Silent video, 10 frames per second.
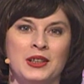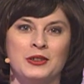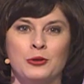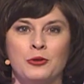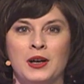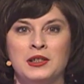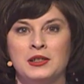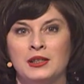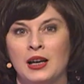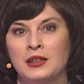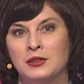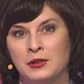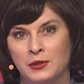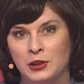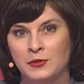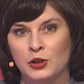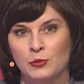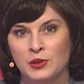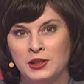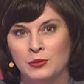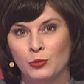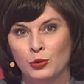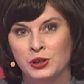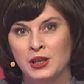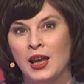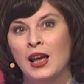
Это руководитель агентства недвижимости «Мост»